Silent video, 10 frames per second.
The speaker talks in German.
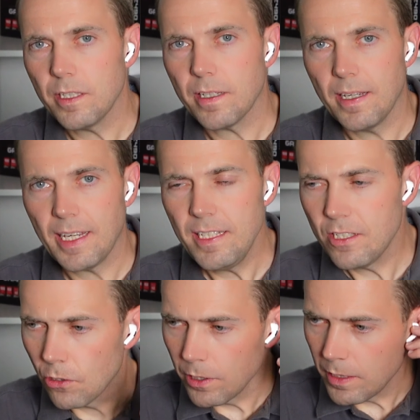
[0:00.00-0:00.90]
ich, recht
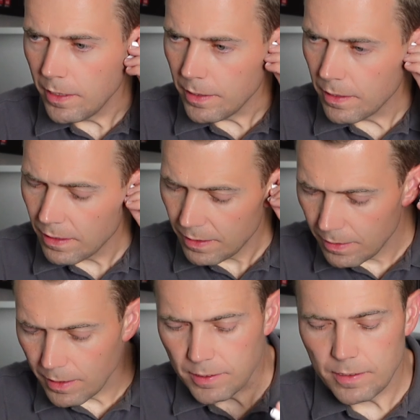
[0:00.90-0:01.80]
deutlich,
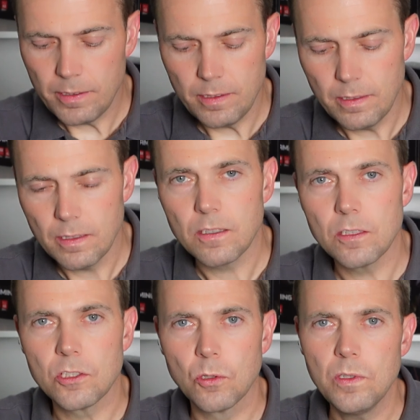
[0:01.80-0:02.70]
dass die
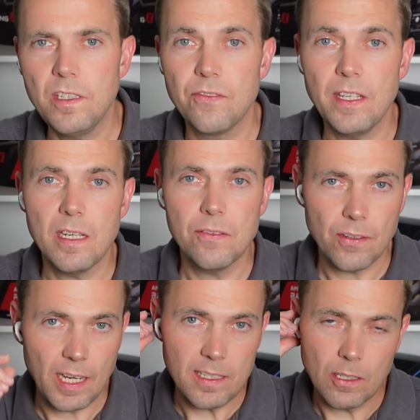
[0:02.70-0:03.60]
Sony WF
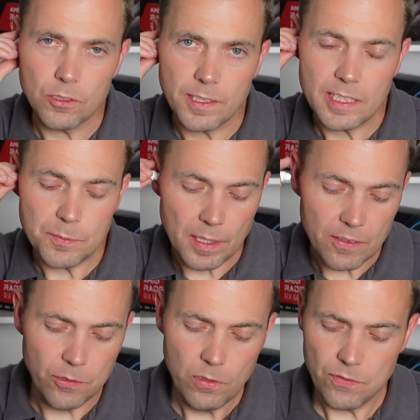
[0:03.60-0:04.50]
1000X Mark
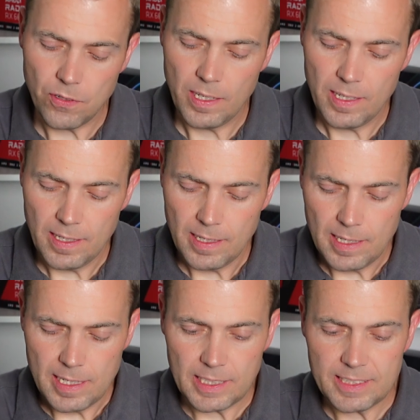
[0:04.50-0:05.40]
V
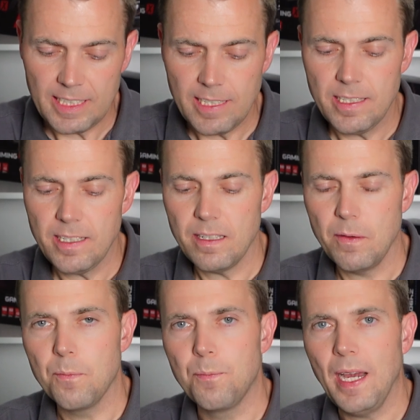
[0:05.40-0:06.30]
tatsächlich
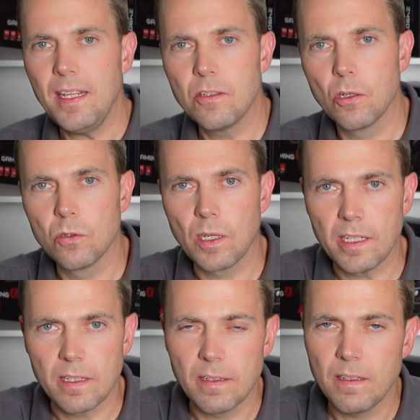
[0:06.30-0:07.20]
beiden
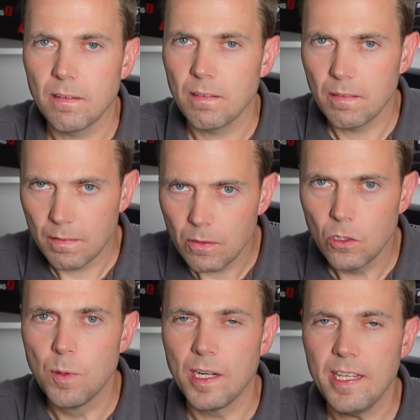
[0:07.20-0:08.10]
Konkurrenten
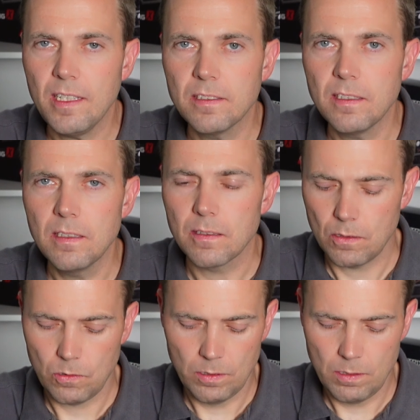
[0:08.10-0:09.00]
überlegen sind
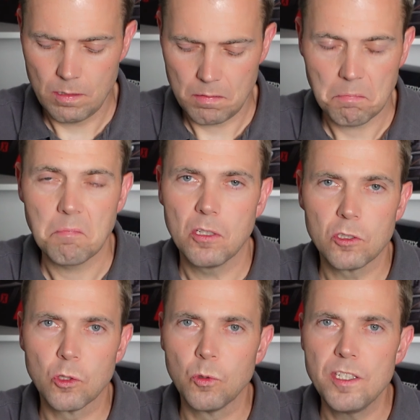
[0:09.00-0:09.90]
und
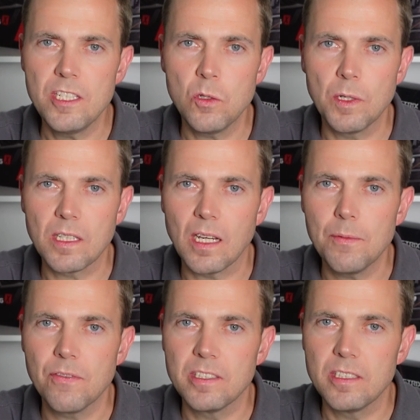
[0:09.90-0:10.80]
Sony nicht
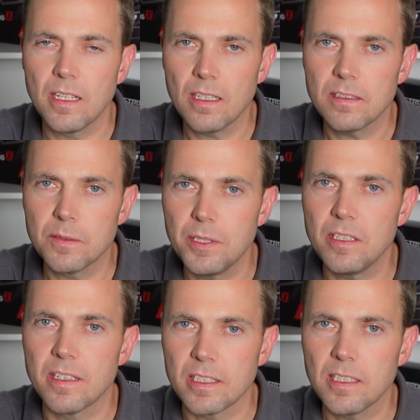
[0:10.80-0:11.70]
übertreibt, wenn sie sagen, sie
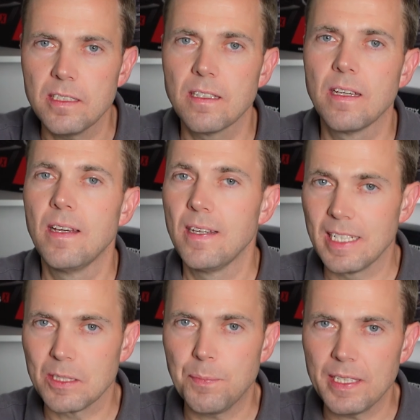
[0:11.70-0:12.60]
bieten derzeit
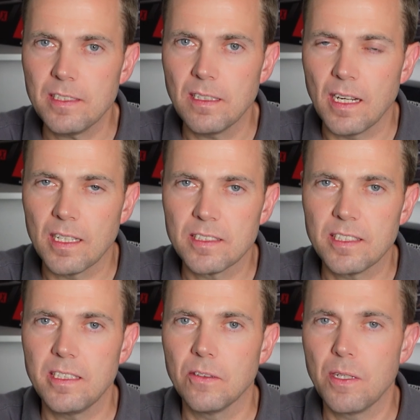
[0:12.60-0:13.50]
das beste
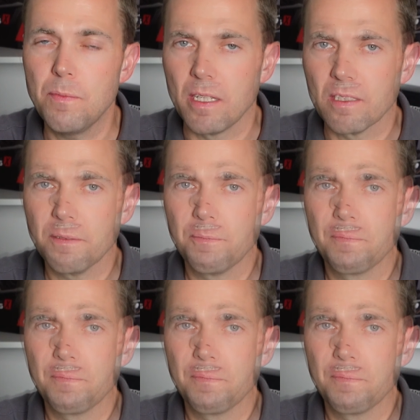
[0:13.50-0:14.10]
ANC auf dem Markt.